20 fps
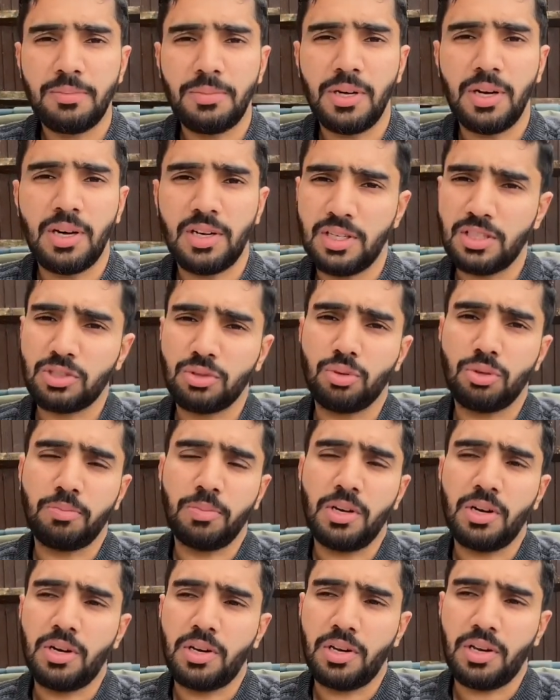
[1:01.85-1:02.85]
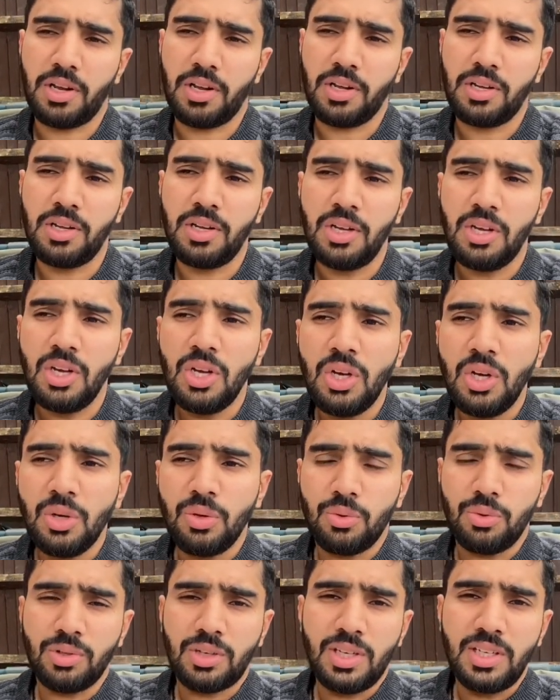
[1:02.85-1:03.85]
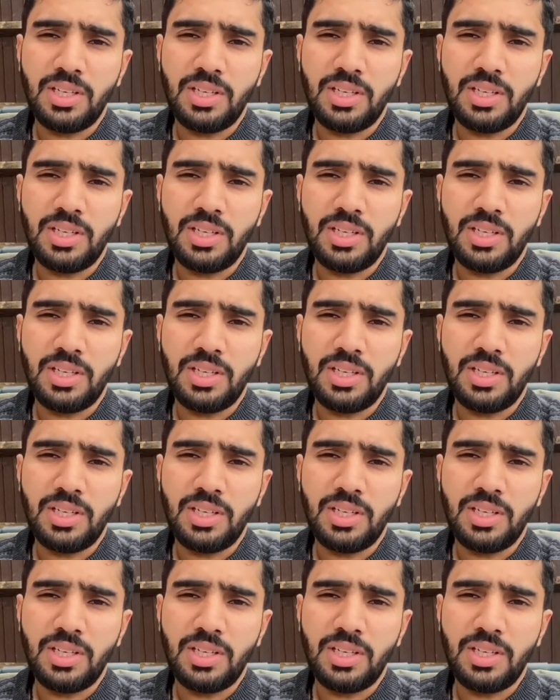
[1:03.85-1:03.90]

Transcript: पे ख़ास तौर पे आ रहे हैं उनके